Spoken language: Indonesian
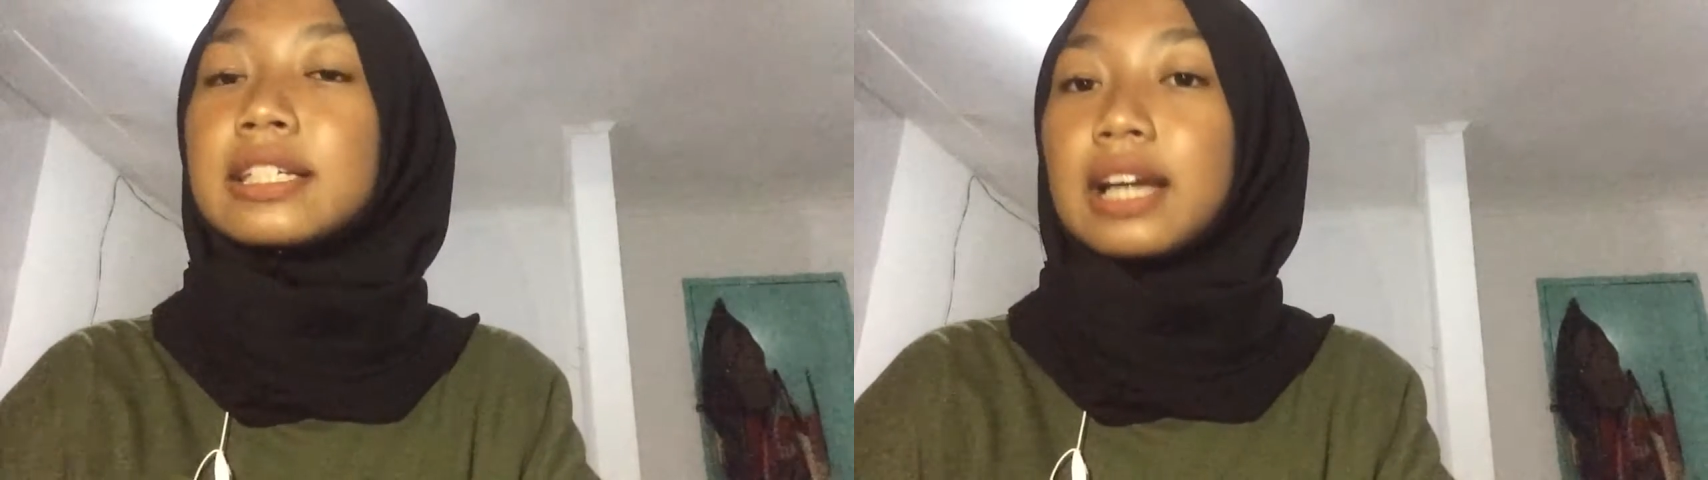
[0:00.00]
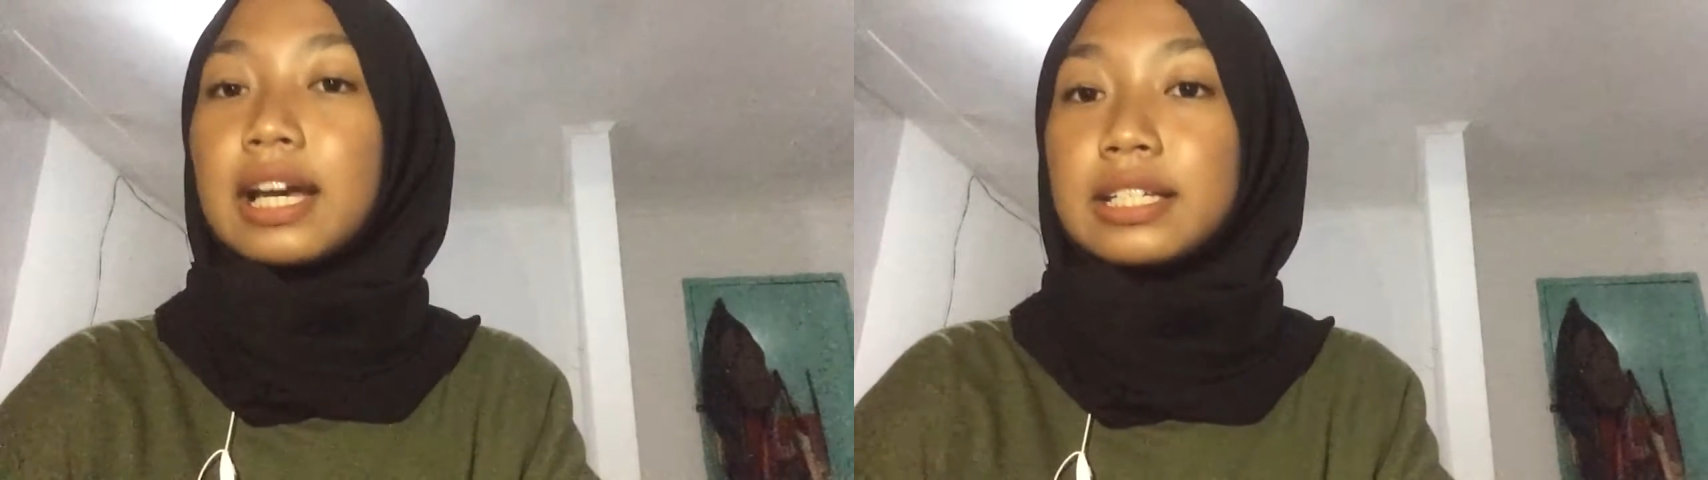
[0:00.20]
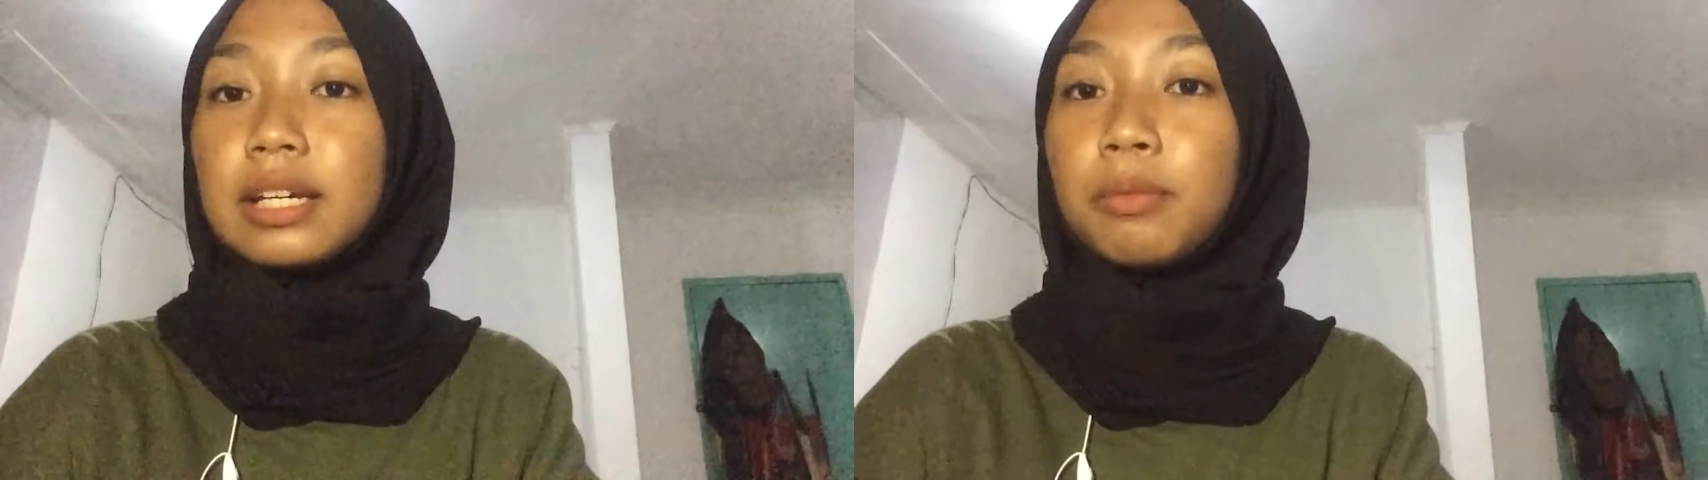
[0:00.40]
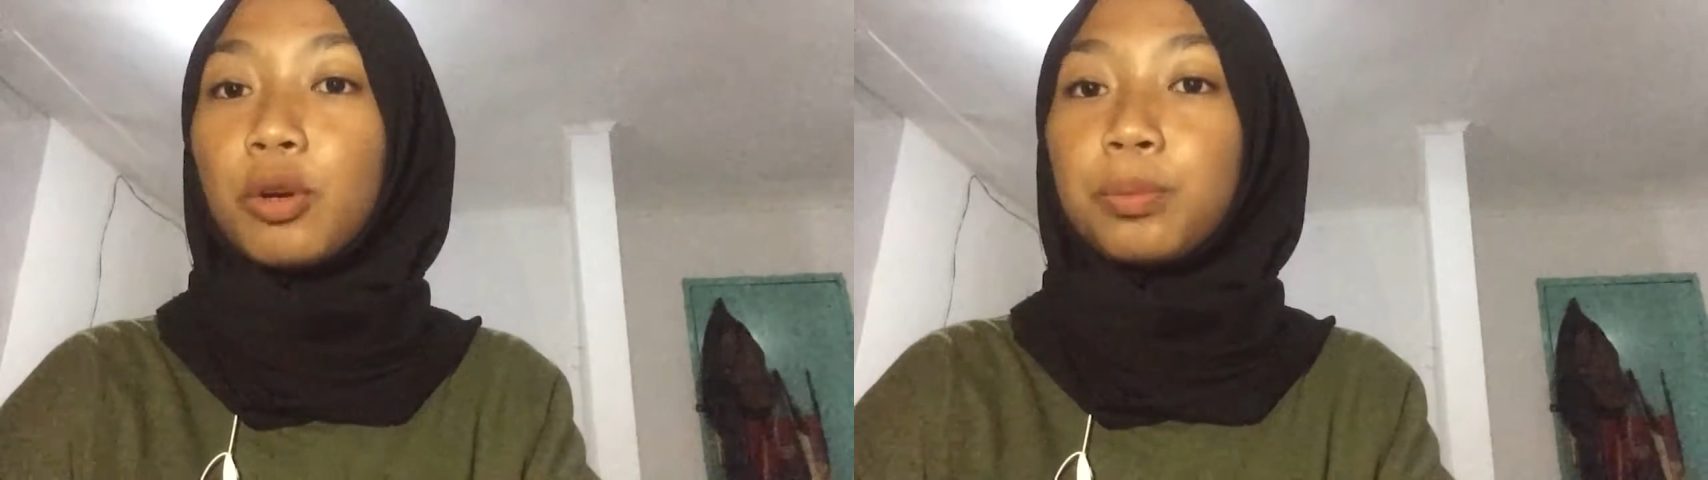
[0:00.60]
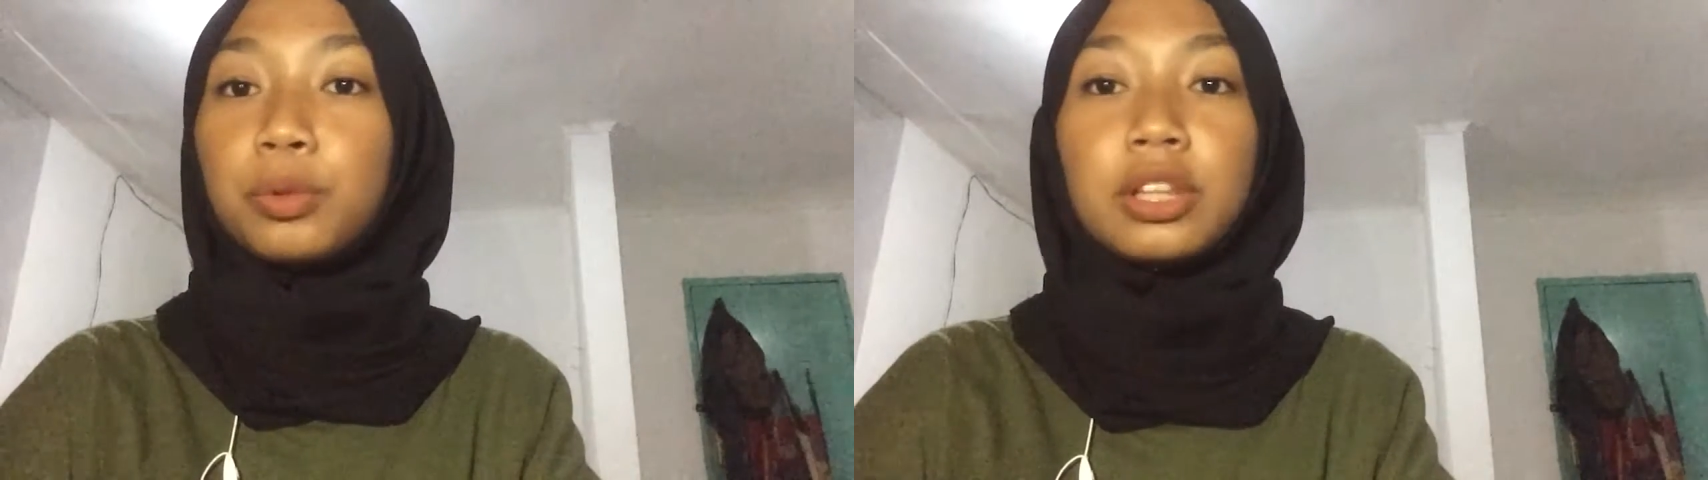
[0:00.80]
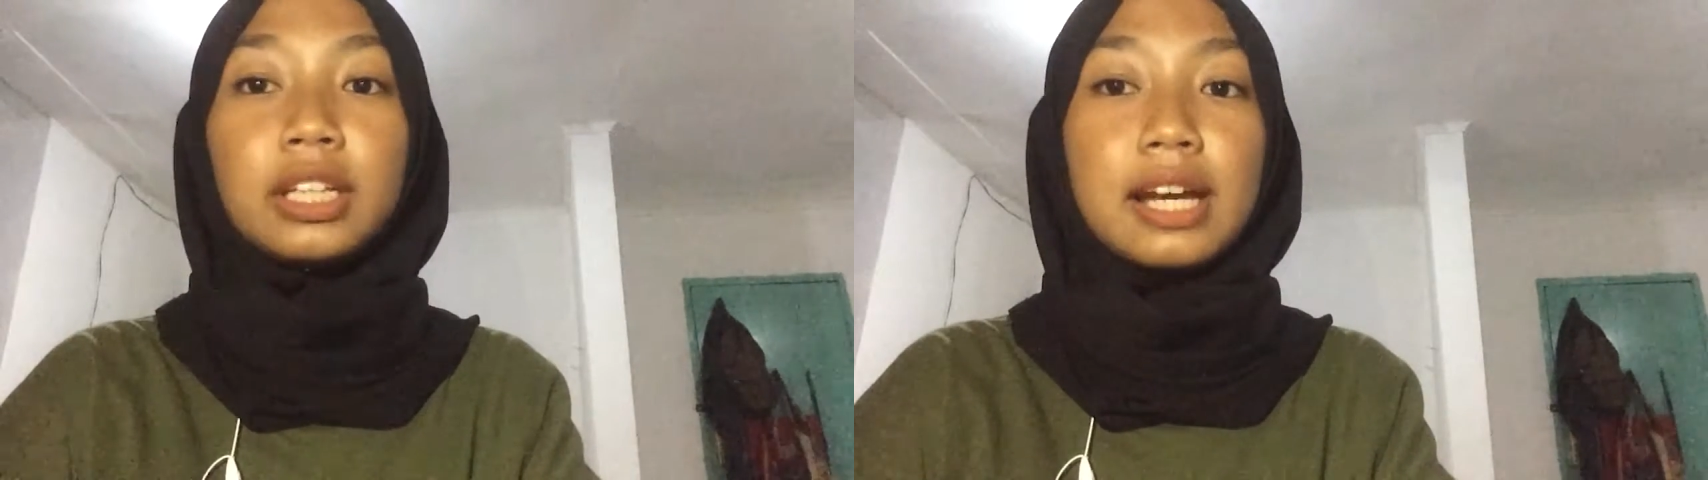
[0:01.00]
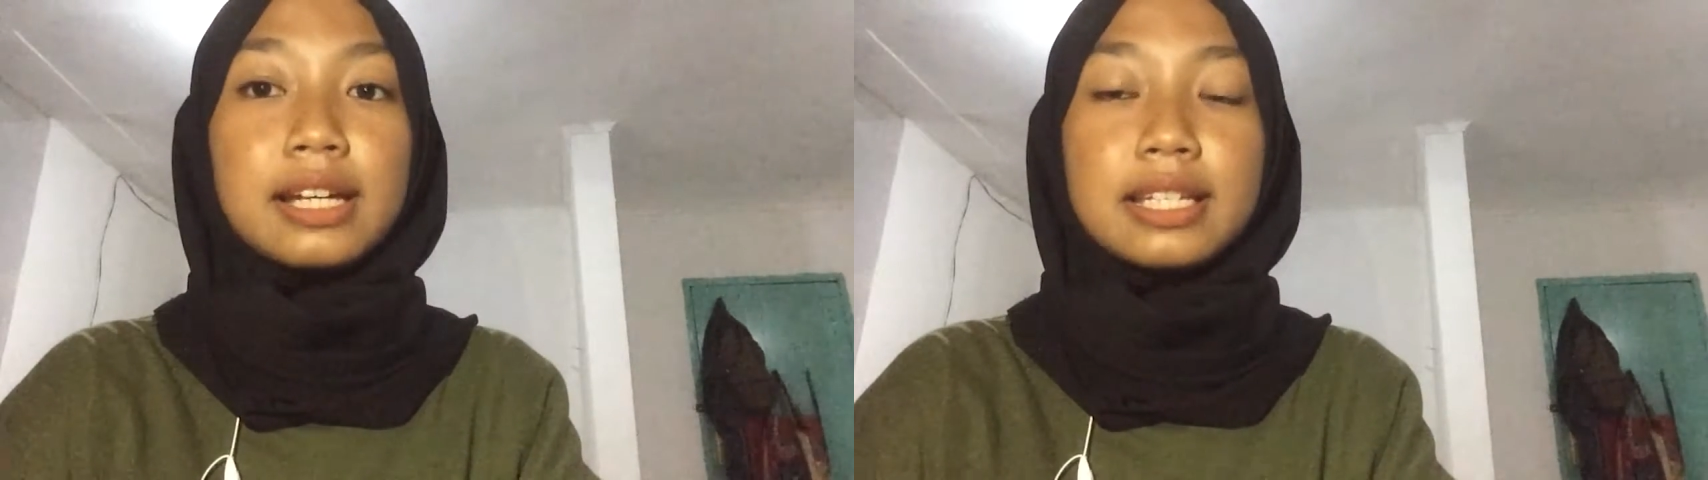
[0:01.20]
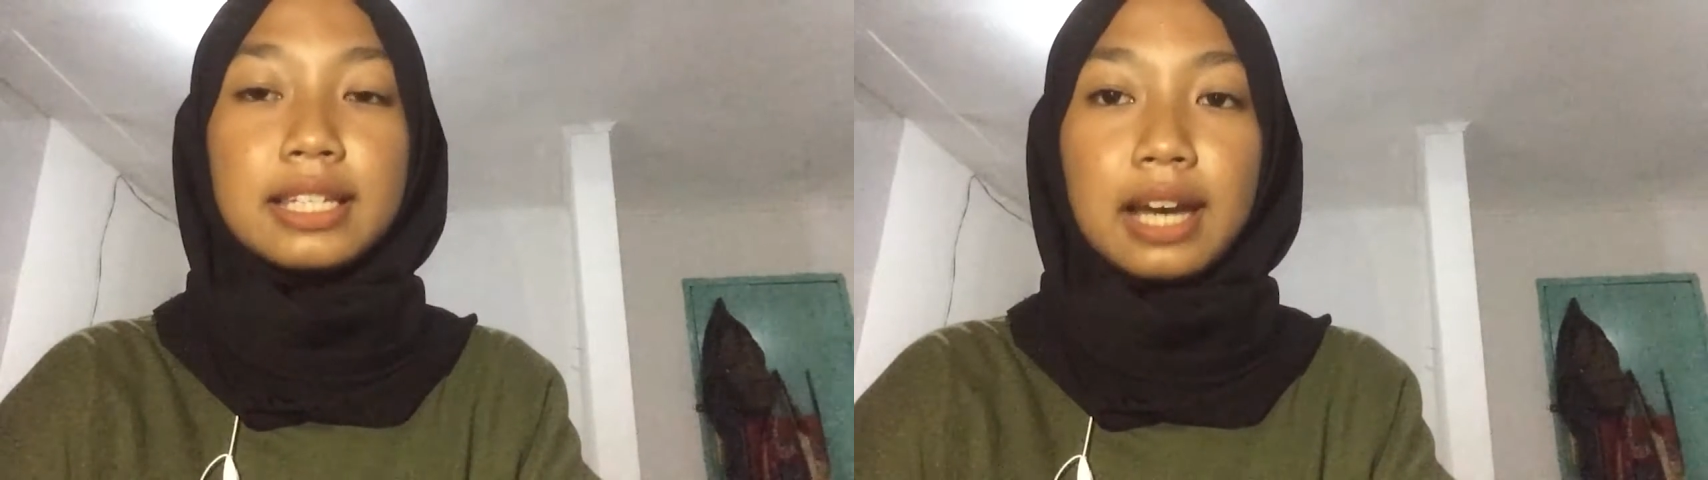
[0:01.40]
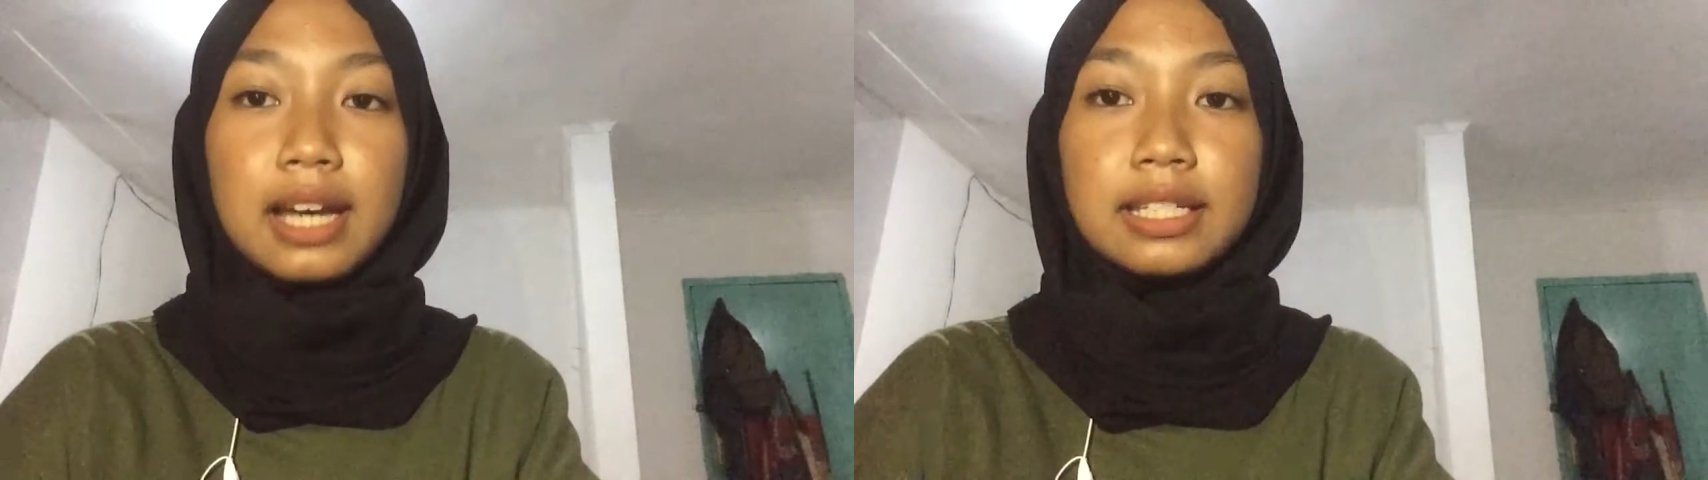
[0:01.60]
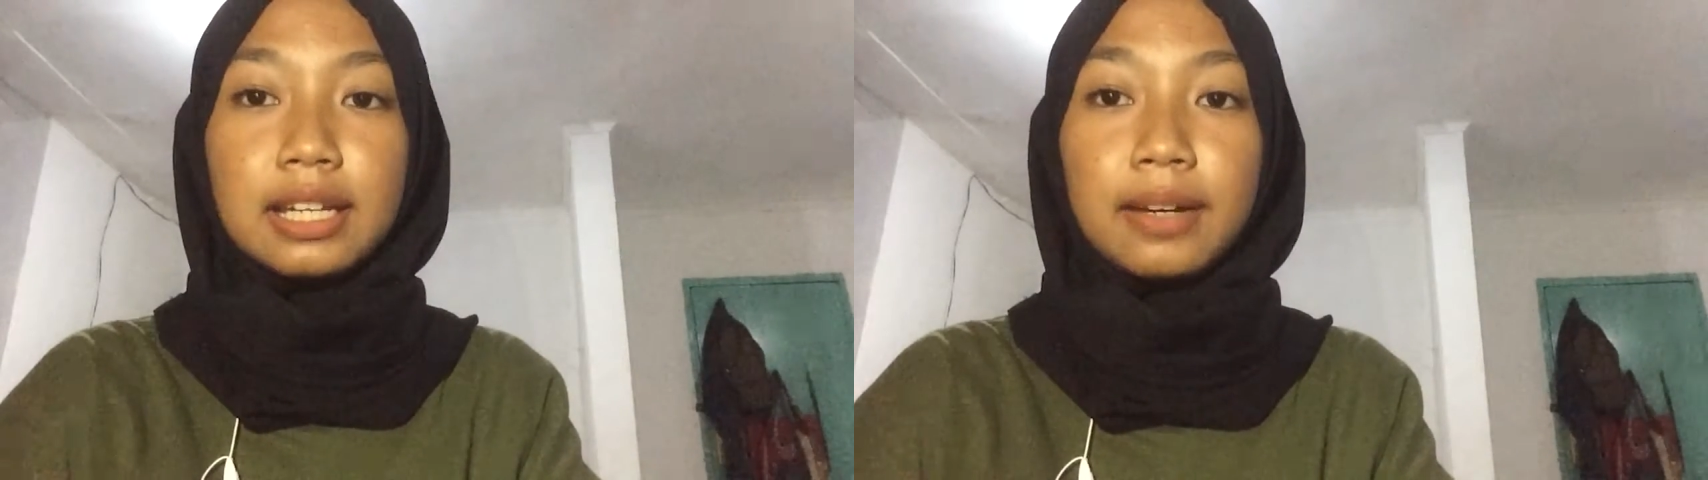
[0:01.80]
sengaja maupun tidak
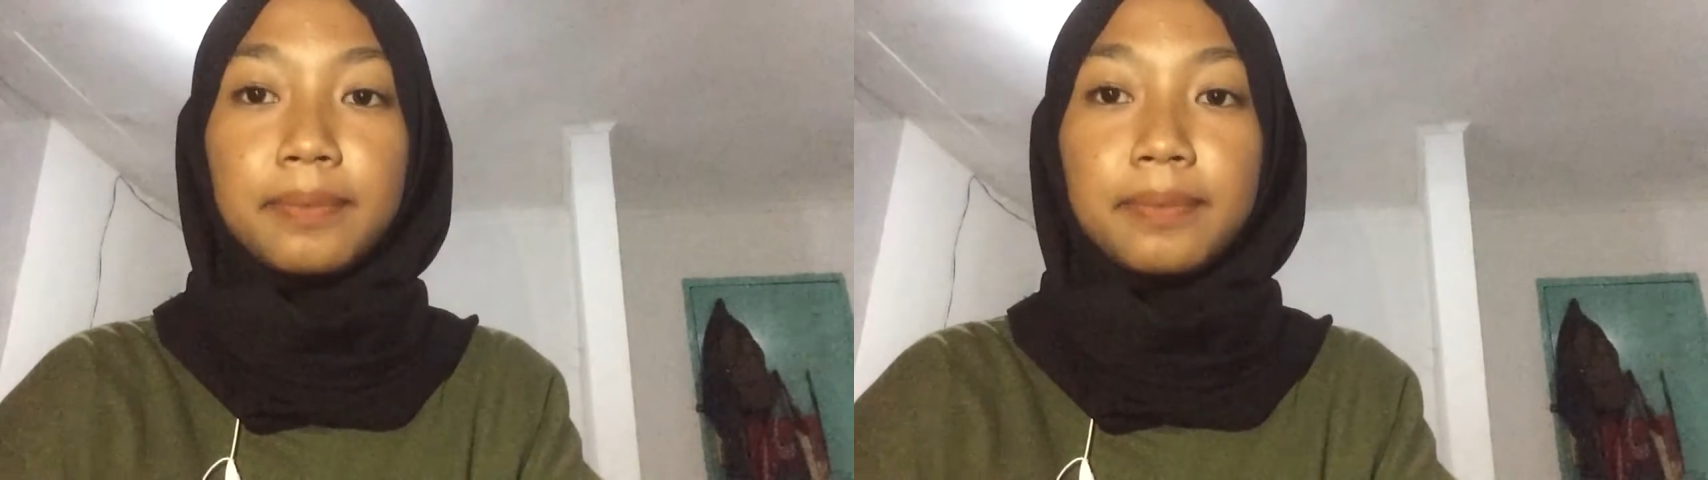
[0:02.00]
disengaja.